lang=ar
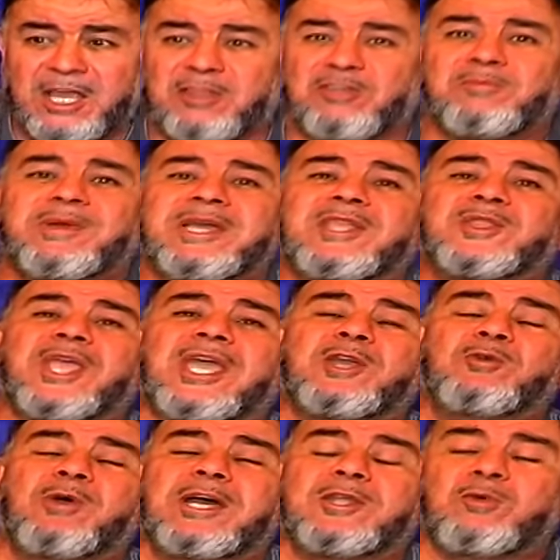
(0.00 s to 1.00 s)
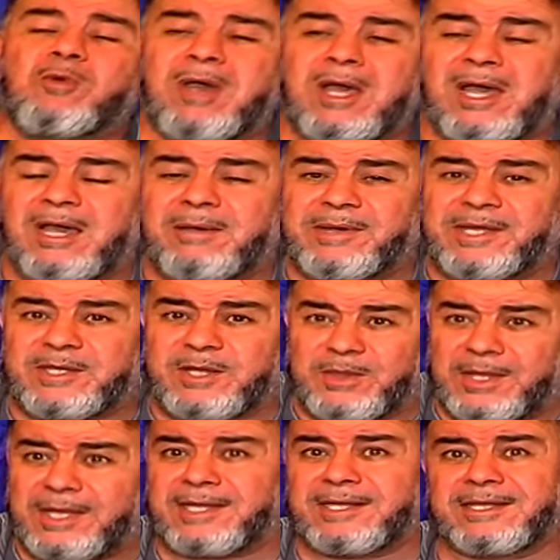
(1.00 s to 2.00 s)
ثم ينتقل عدواها بعد
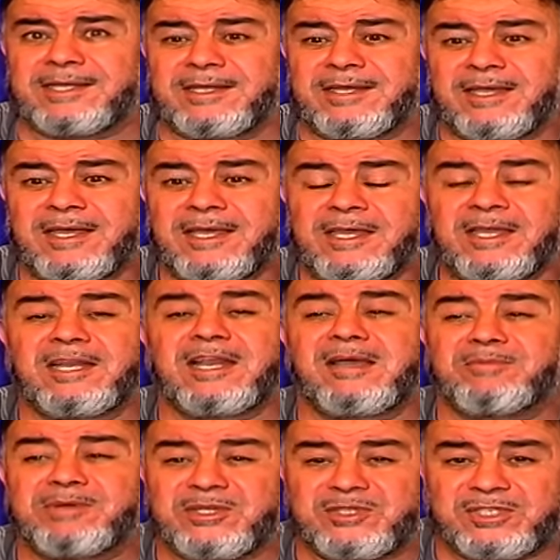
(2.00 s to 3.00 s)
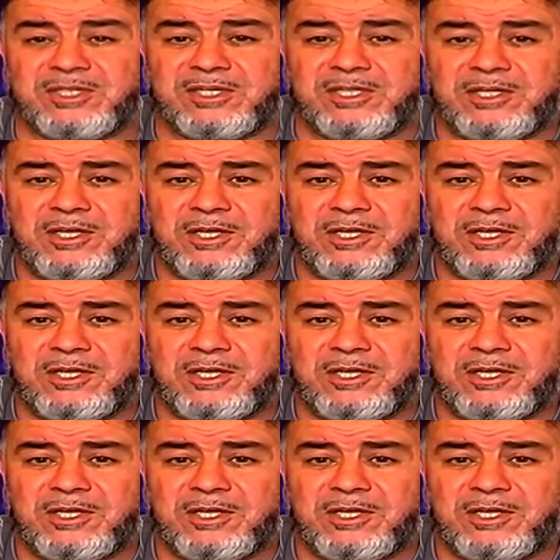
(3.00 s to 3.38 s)
ذلك إلى مصر